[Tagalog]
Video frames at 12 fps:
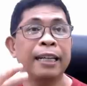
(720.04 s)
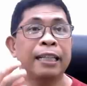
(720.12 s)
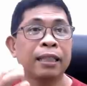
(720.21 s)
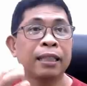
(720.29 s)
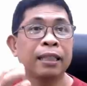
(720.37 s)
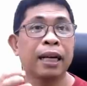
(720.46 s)

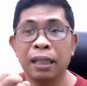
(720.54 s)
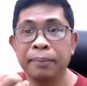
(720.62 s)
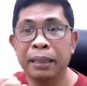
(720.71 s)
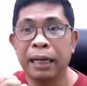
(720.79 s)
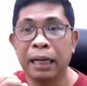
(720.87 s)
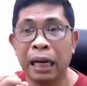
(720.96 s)
nagdi-discuss
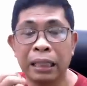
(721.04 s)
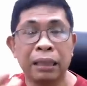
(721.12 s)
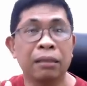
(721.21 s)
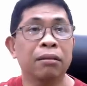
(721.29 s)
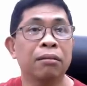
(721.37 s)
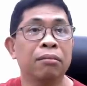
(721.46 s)
ng mga
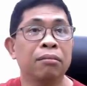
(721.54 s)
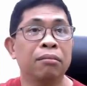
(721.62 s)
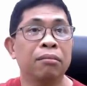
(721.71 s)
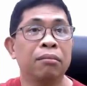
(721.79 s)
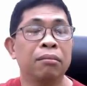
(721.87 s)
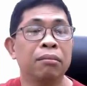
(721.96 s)
ganitong